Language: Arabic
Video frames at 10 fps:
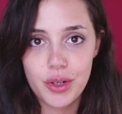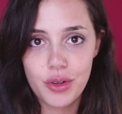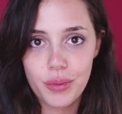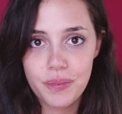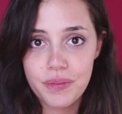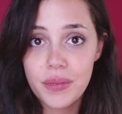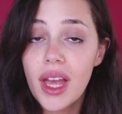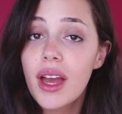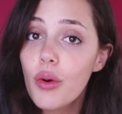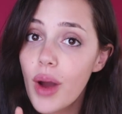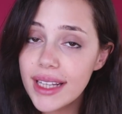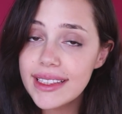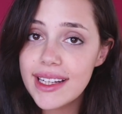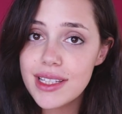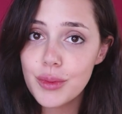منه
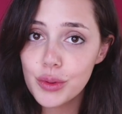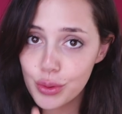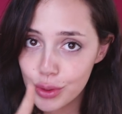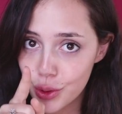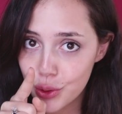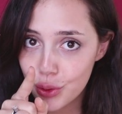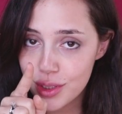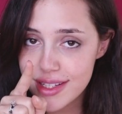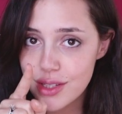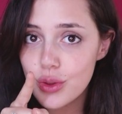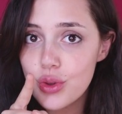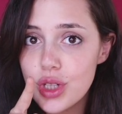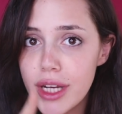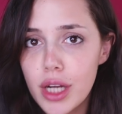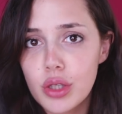وهيدي لازم تكون النيو ييرز
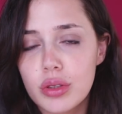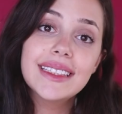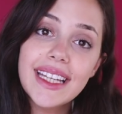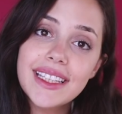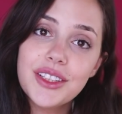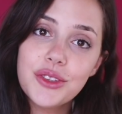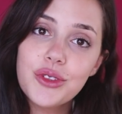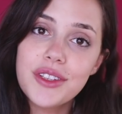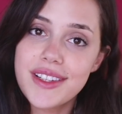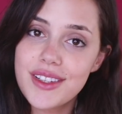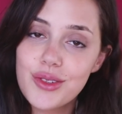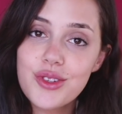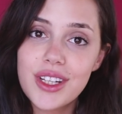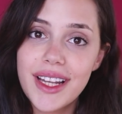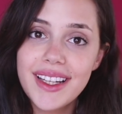ريزولوشن لإلكم تاني نيو ييرز
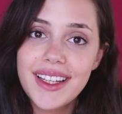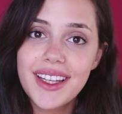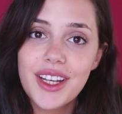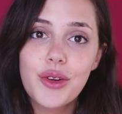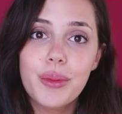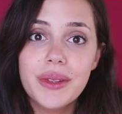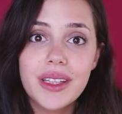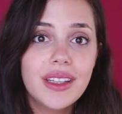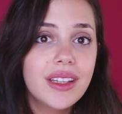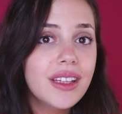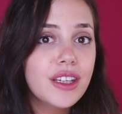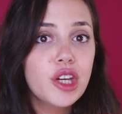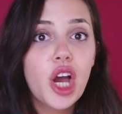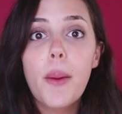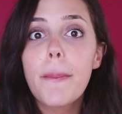ريزولوشن لإلي هي انه
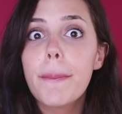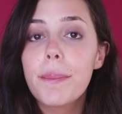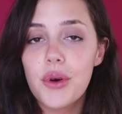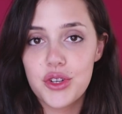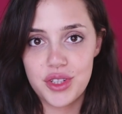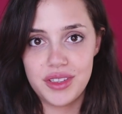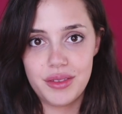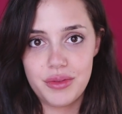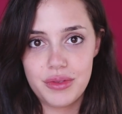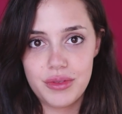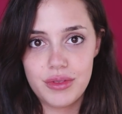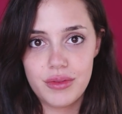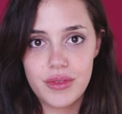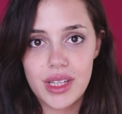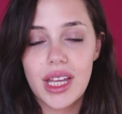بي بوزيتيف
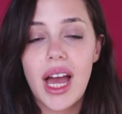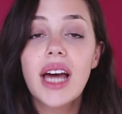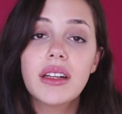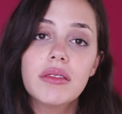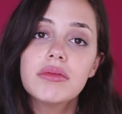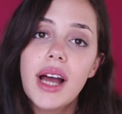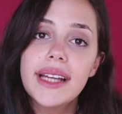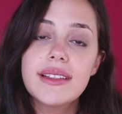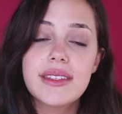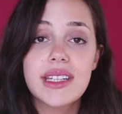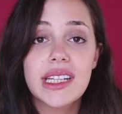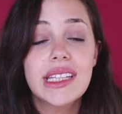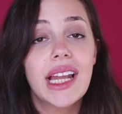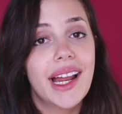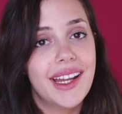انا هيدي السنه
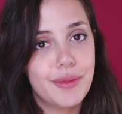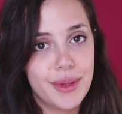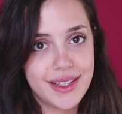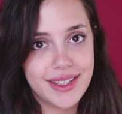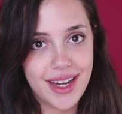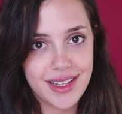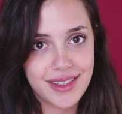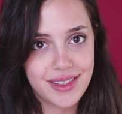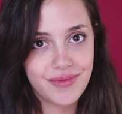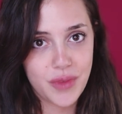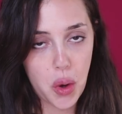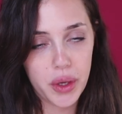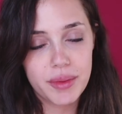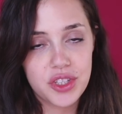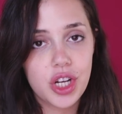كثير عانيت من الستريس
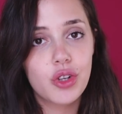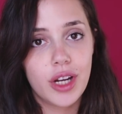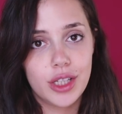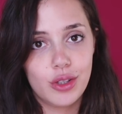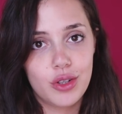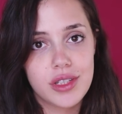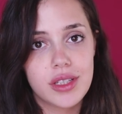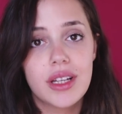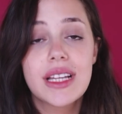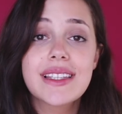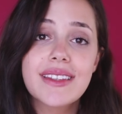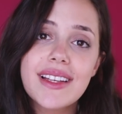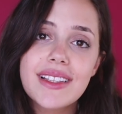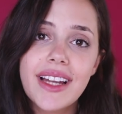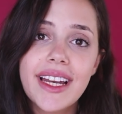اوكي بتشارككم هيدي القصه
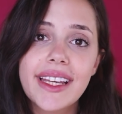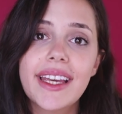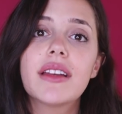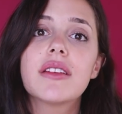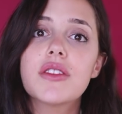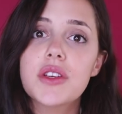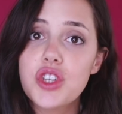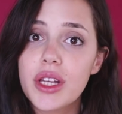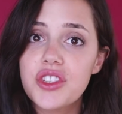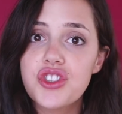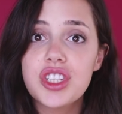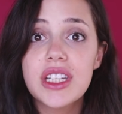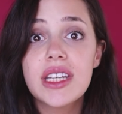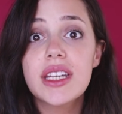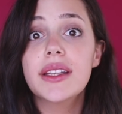ستريس اللي لإلي كان شغل
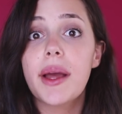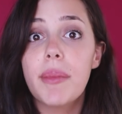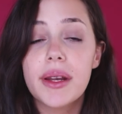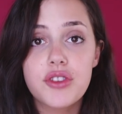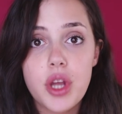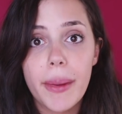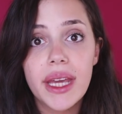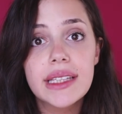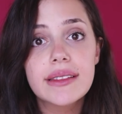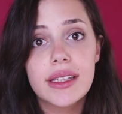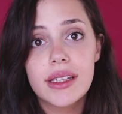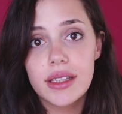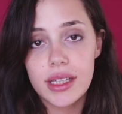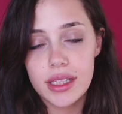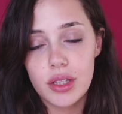جديد كبرت
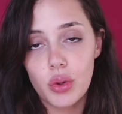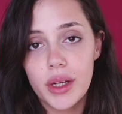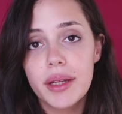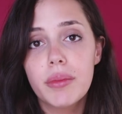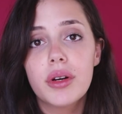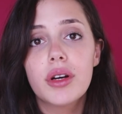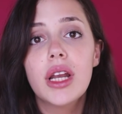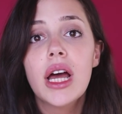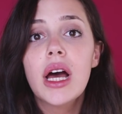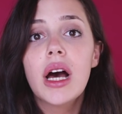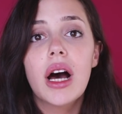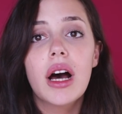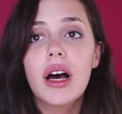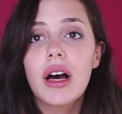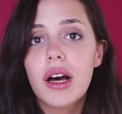جامعيتي اللي هي نو ليبل
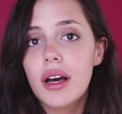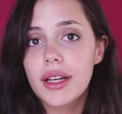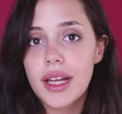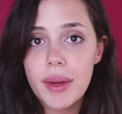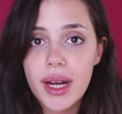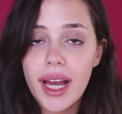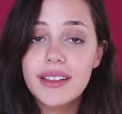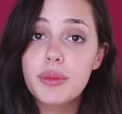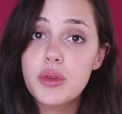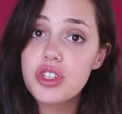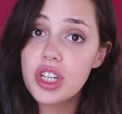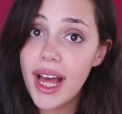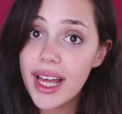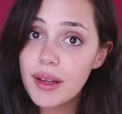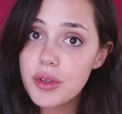آه، كمان اخذت بوزيشن
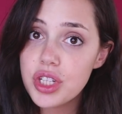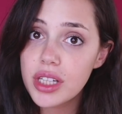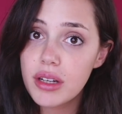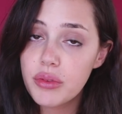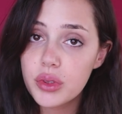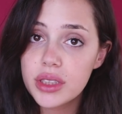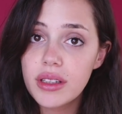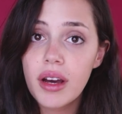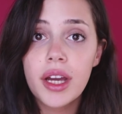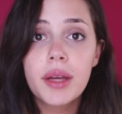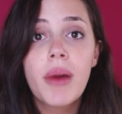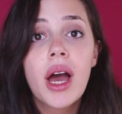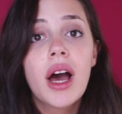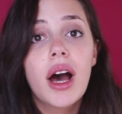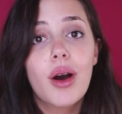اعلى بالشغل الفول تايم
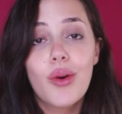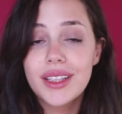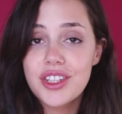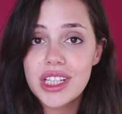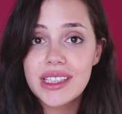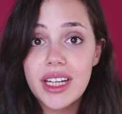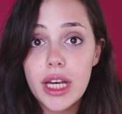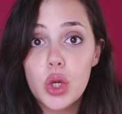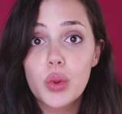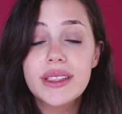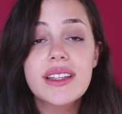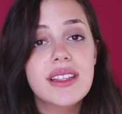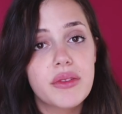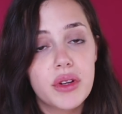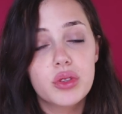آه، وهذا شيء كثير حلو وكثير
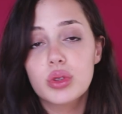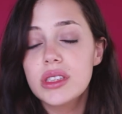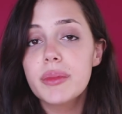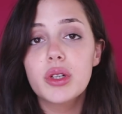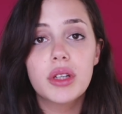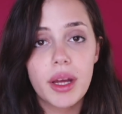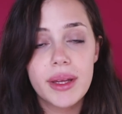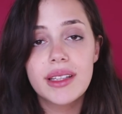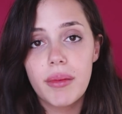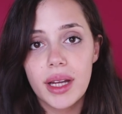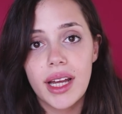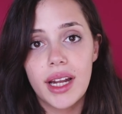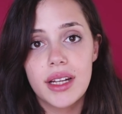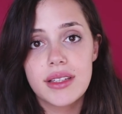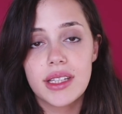سافرت وكثير منكم كمان تابعني
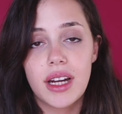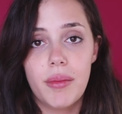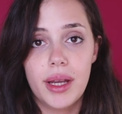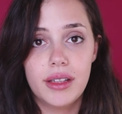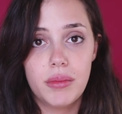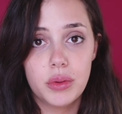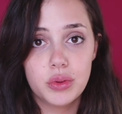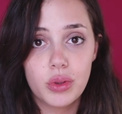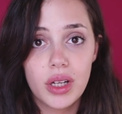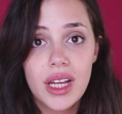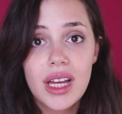على انستغرام بهذا الموضوع